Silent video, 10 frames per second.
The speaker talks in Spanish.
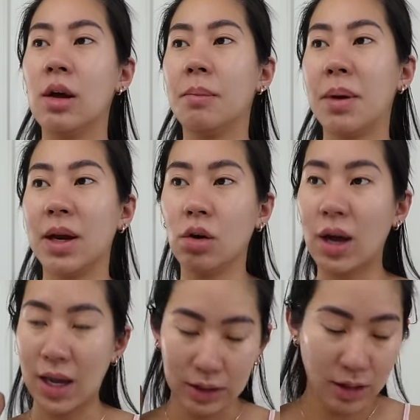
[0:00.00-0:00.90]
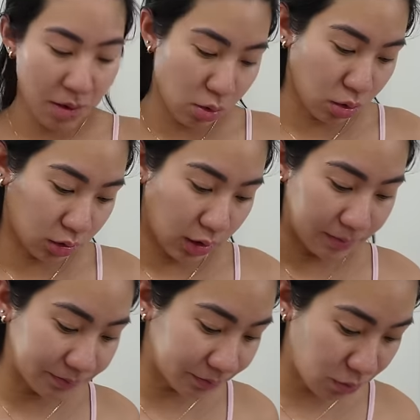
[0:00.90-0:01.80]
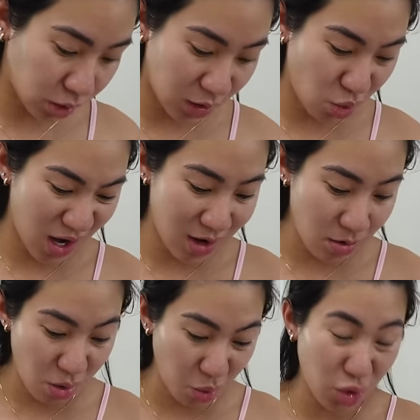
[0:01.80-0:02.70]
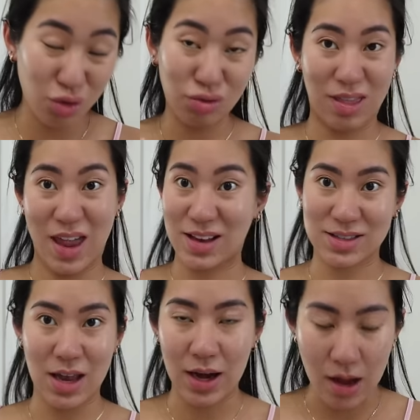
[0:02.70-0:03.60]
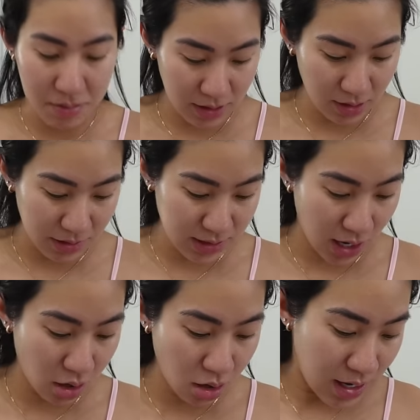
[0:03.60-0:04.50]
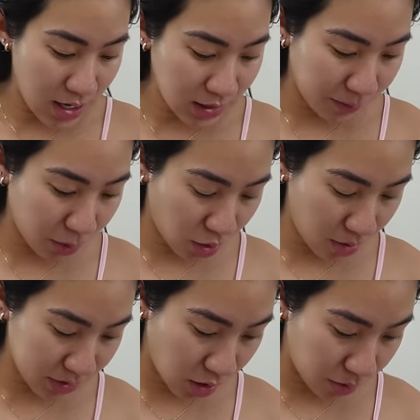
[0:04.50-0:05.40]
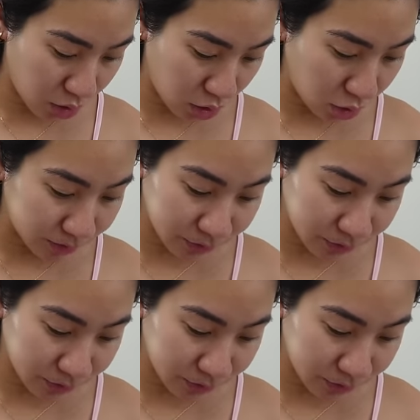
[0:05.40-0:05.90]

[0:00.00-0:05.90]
pero este me gusta porque no es como exageradamente demasiado y tampoco es demasiado poquito.